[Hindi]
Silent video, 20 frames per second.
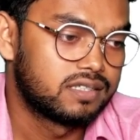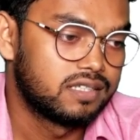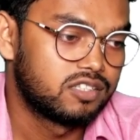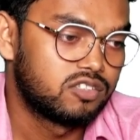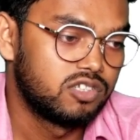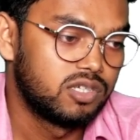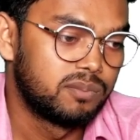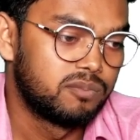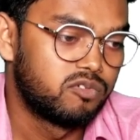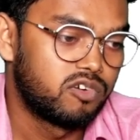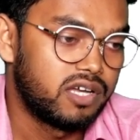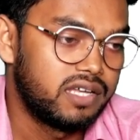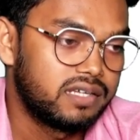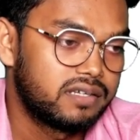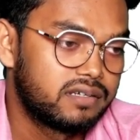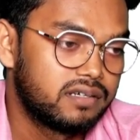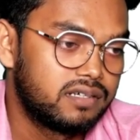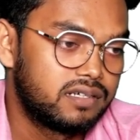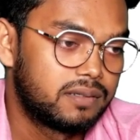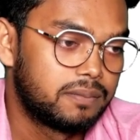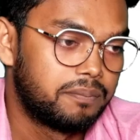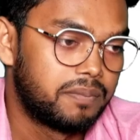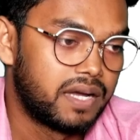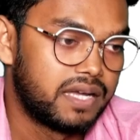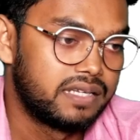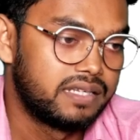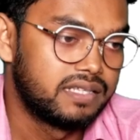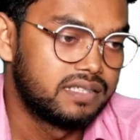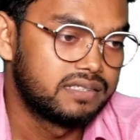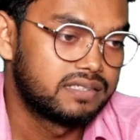करते हैं तो ये बॉयकट
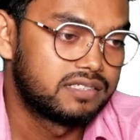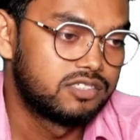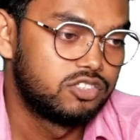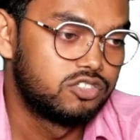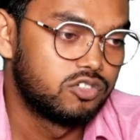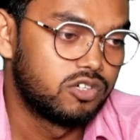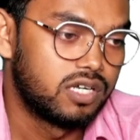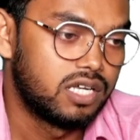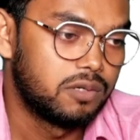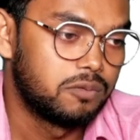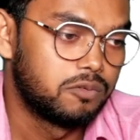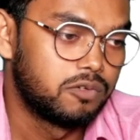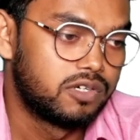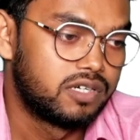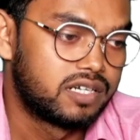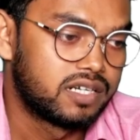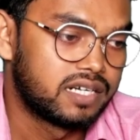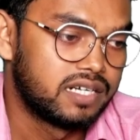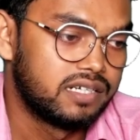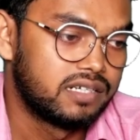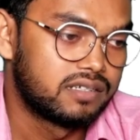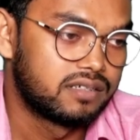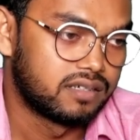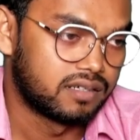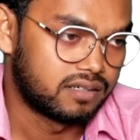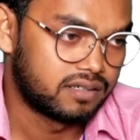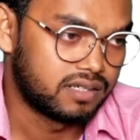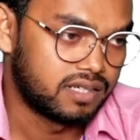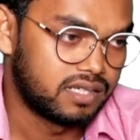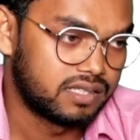बाइनेंस जो है वो ट्रेंड
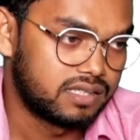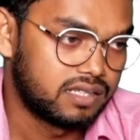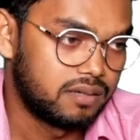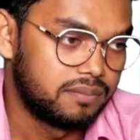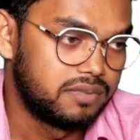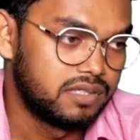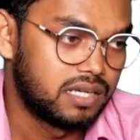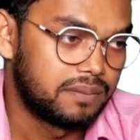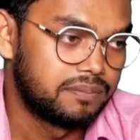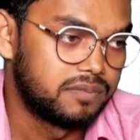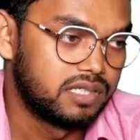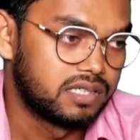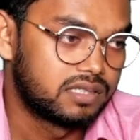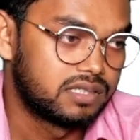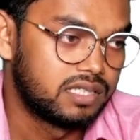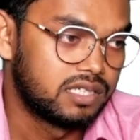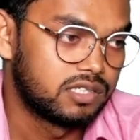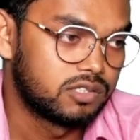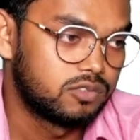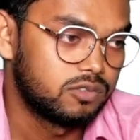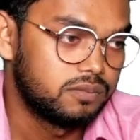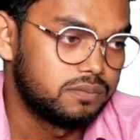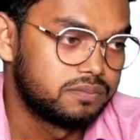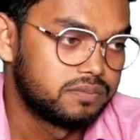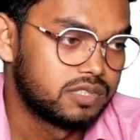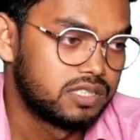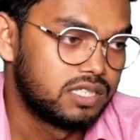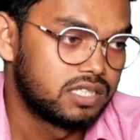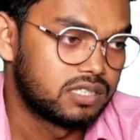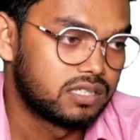कर रहा था अभी आप देखते हैं तो
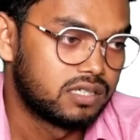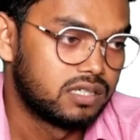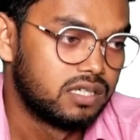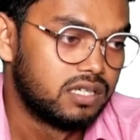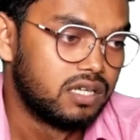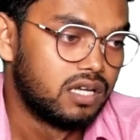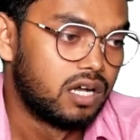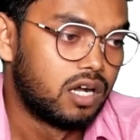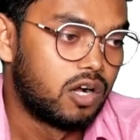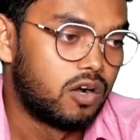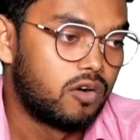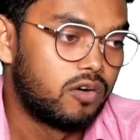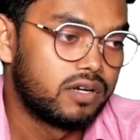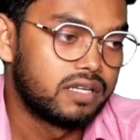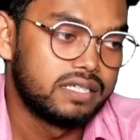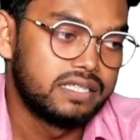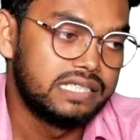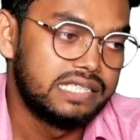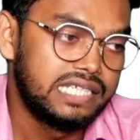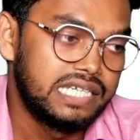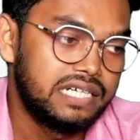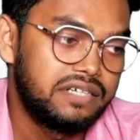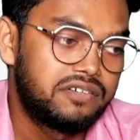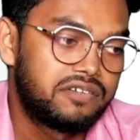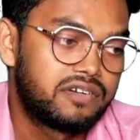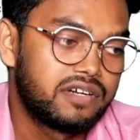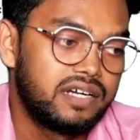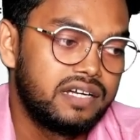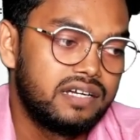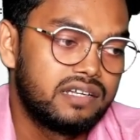ठीक ना और ये
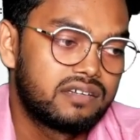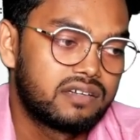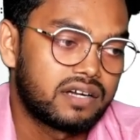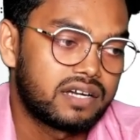ट्रेंड